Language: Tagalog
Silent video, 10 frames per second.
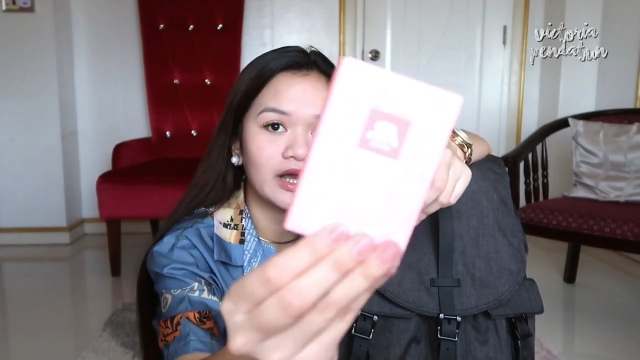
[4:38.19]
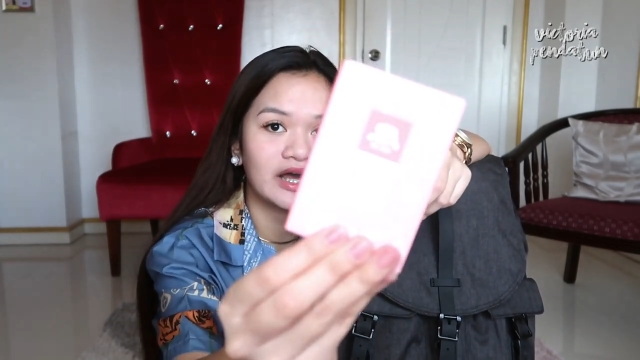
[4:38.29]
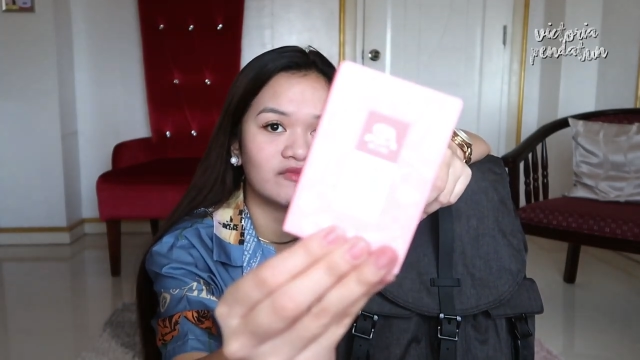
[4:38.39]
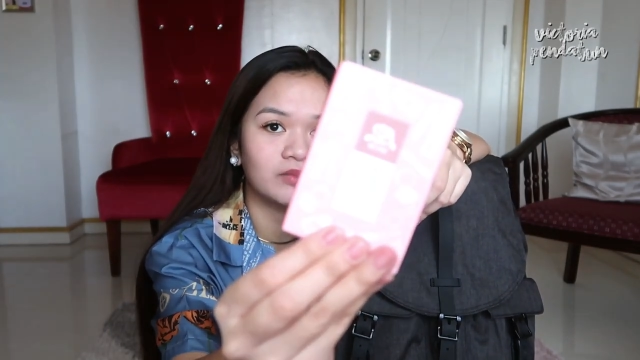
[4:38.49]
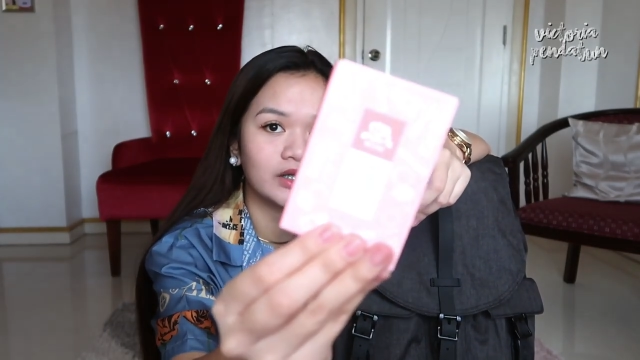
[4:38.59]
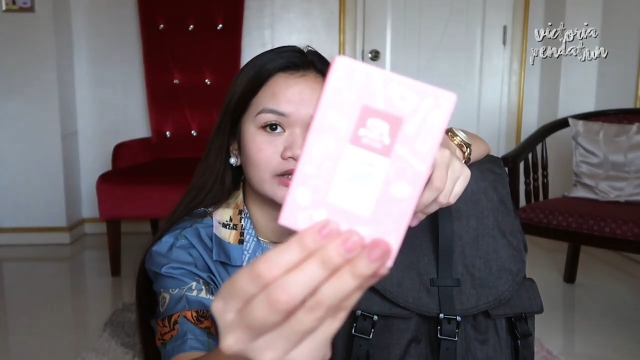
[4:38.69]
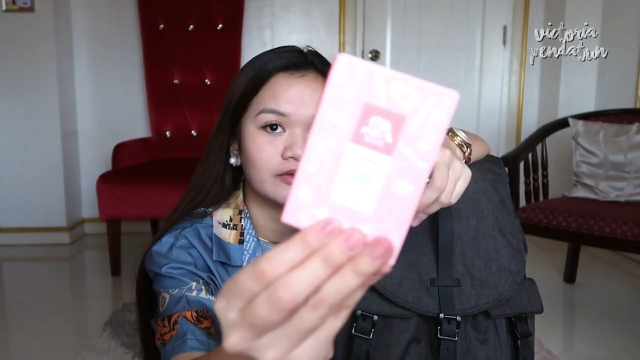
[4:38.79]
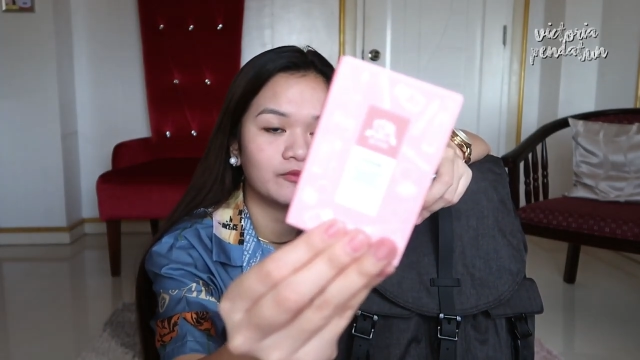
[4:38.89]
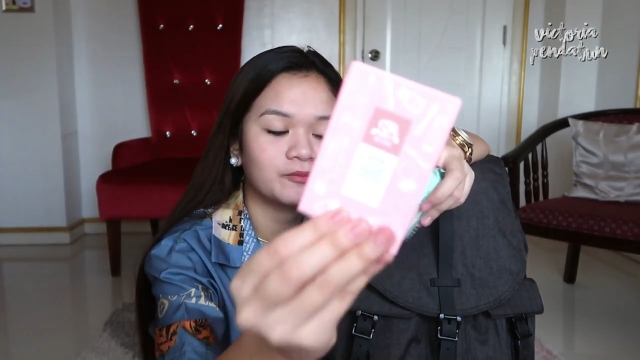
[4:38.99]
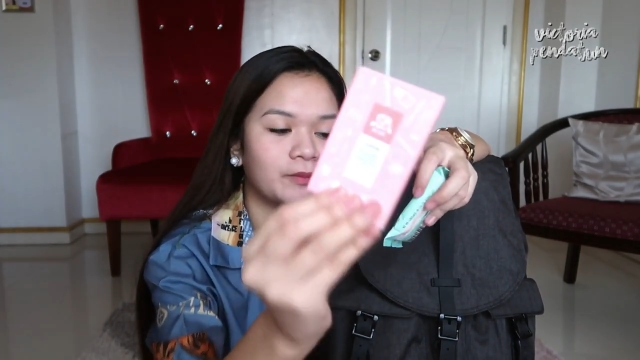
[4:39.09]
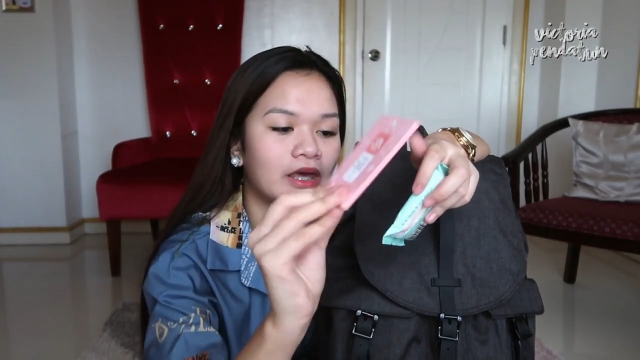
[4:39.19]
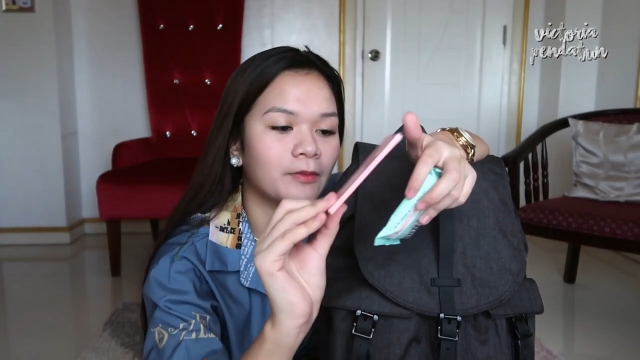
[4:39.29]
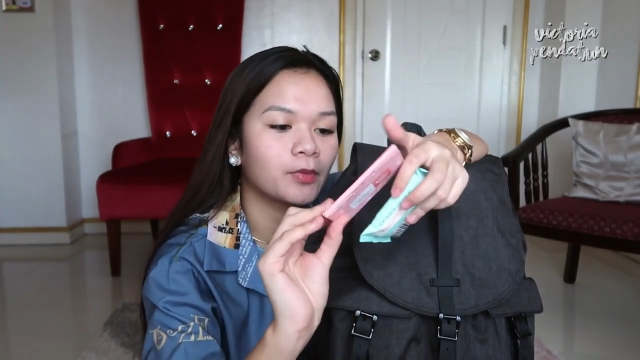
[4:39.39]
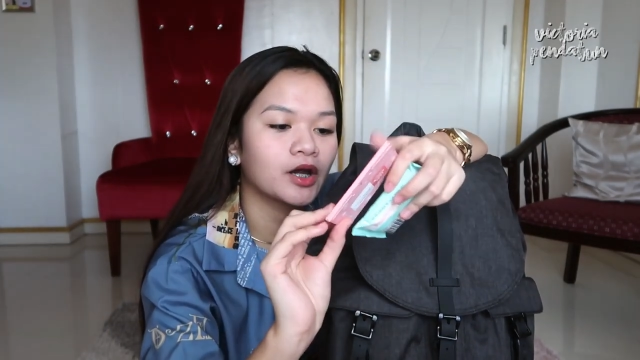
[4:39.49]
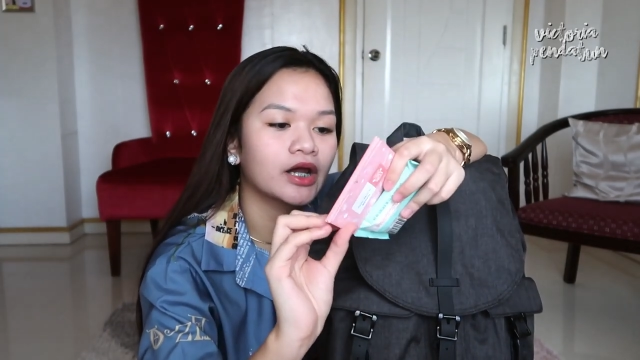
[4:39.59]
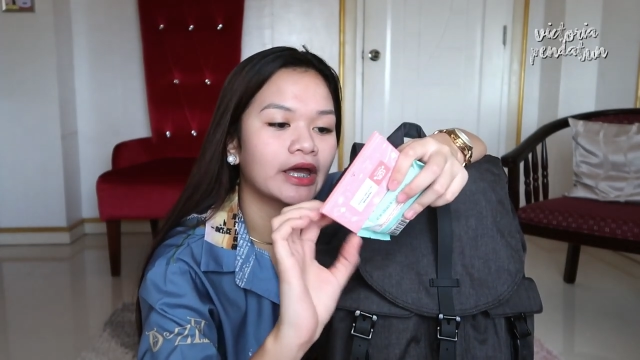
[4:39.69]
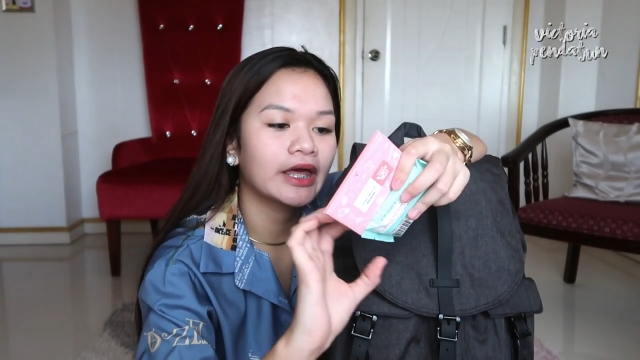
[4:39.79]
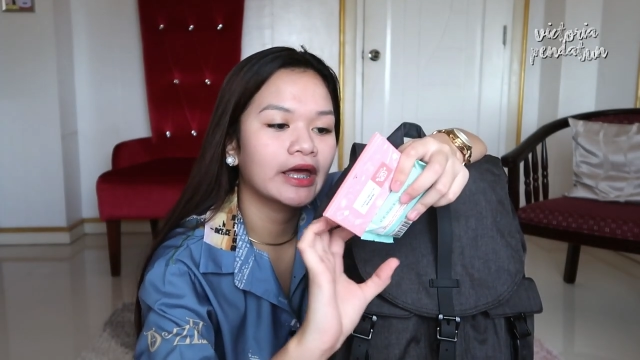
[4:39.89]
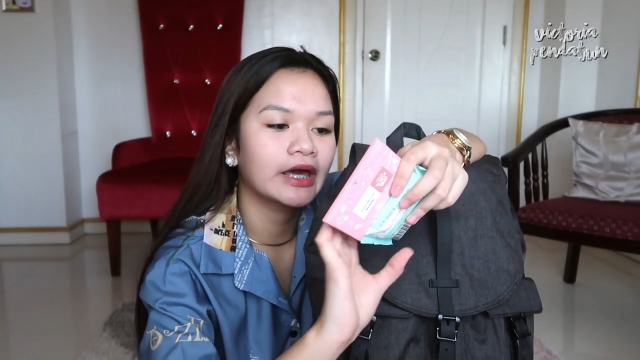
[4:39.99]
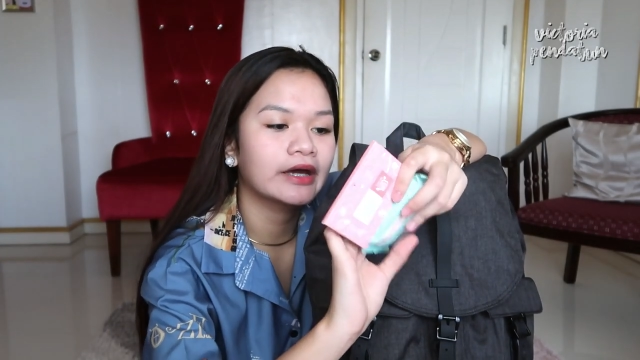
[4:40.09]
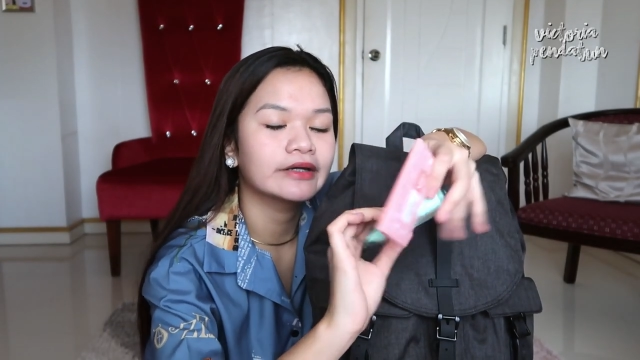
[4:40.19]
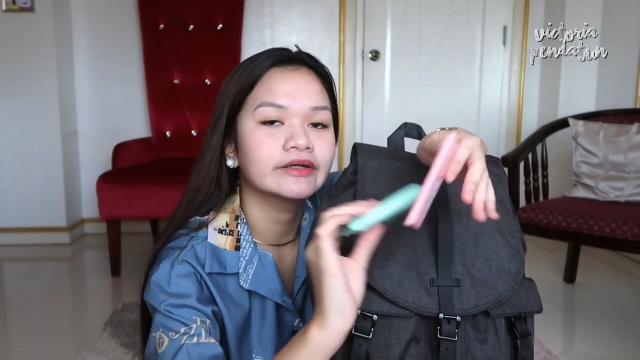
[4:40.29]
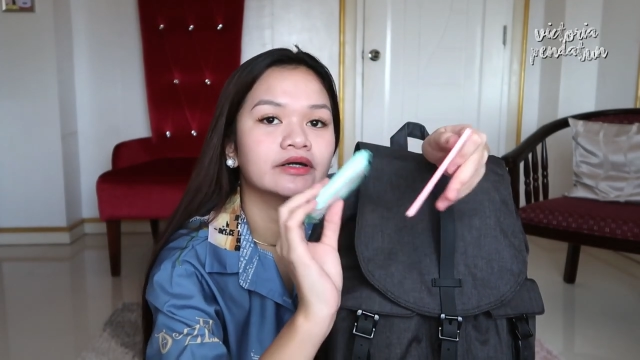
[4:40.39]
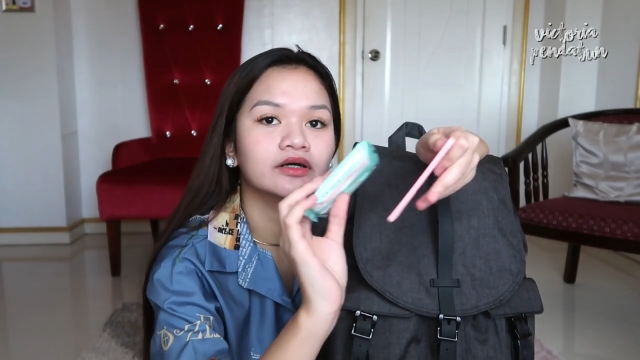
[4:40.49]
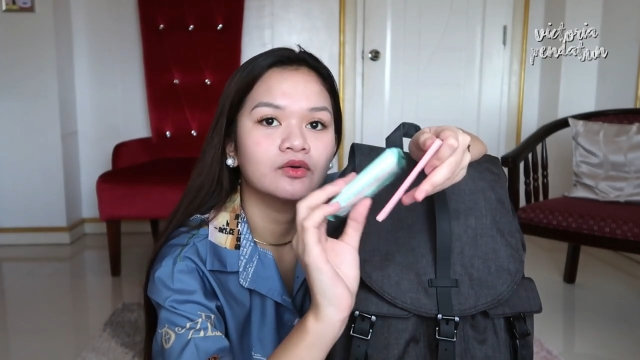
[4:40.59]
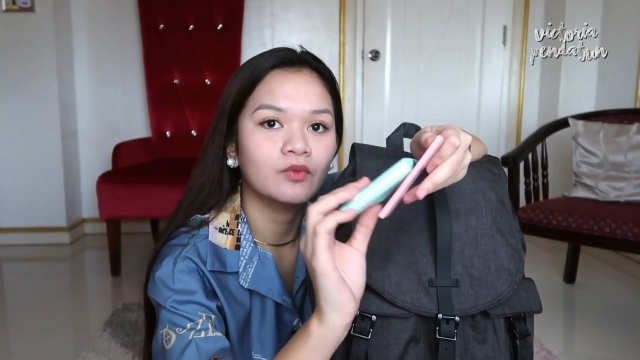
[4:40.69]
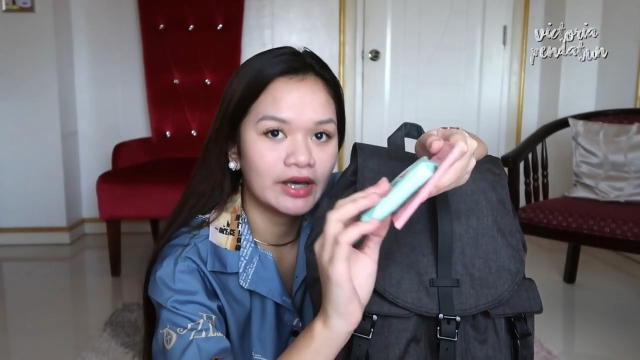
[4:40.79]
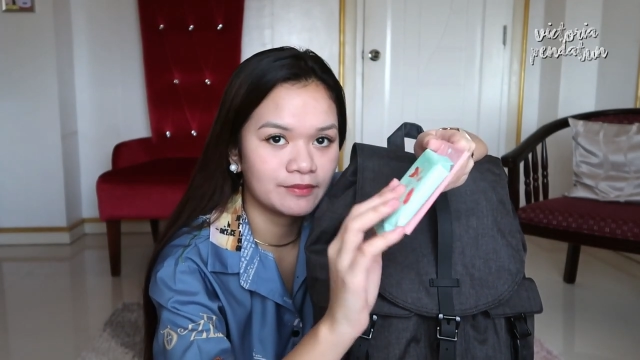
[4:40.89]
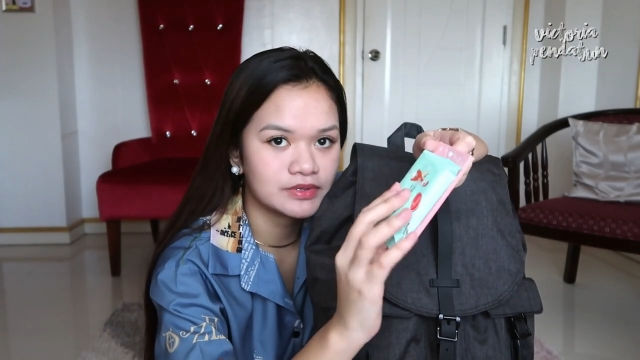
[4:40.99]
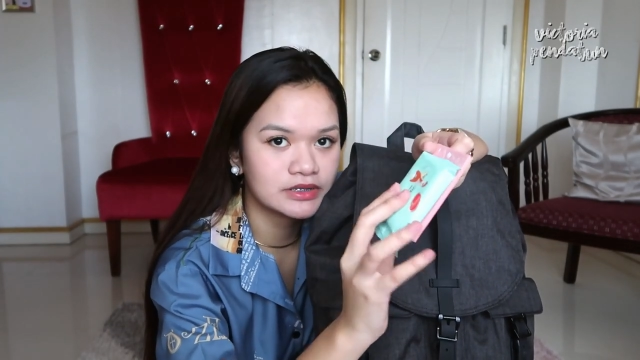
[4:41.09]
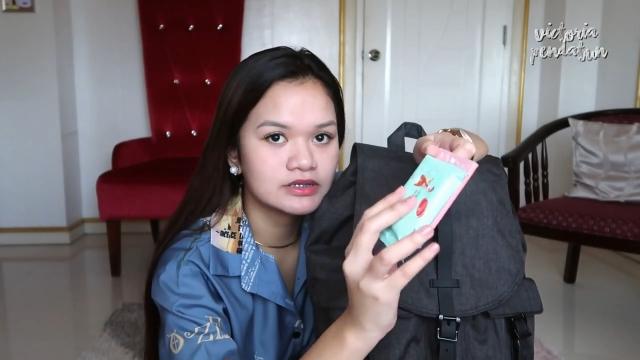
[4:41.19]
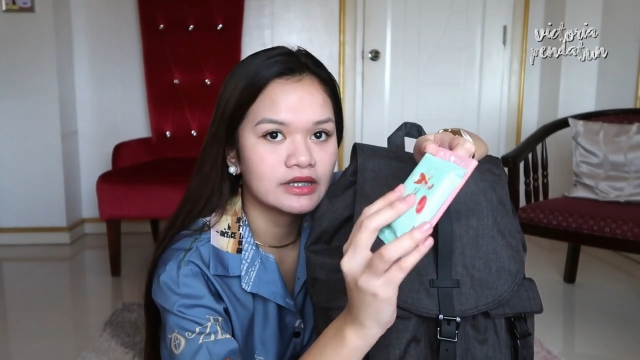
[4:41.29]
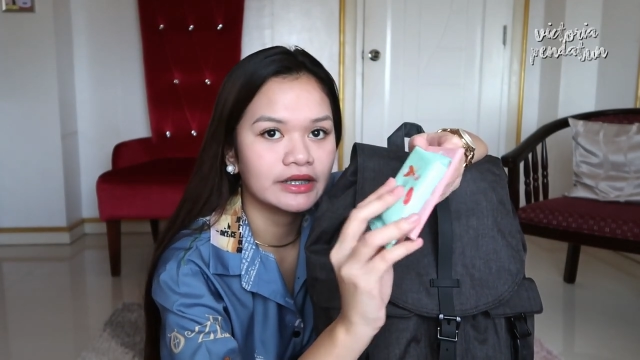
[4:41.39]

I have blotting paper and wipes.